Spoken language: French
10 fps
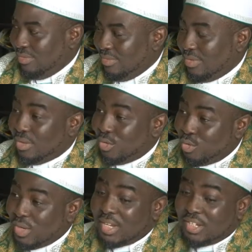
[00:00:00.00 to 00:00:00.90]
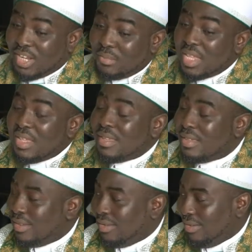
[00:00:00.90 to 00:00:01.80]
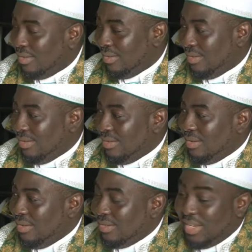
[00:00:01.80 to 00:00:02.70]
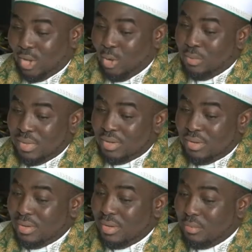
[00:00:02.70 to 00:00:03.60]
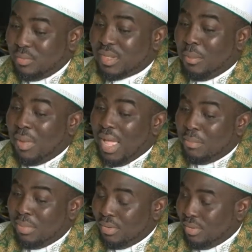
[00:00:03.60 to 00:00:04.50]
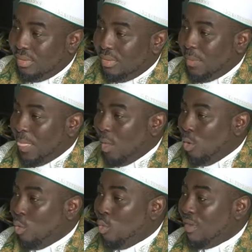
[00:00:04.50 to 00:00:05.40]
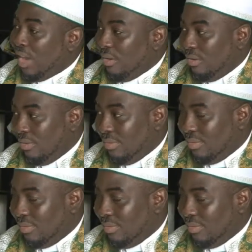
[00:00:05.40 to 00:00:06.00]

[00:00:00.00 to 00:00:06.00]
ce que Dieu a déjà mis c'est comme euh, semblable euh, au gouvernant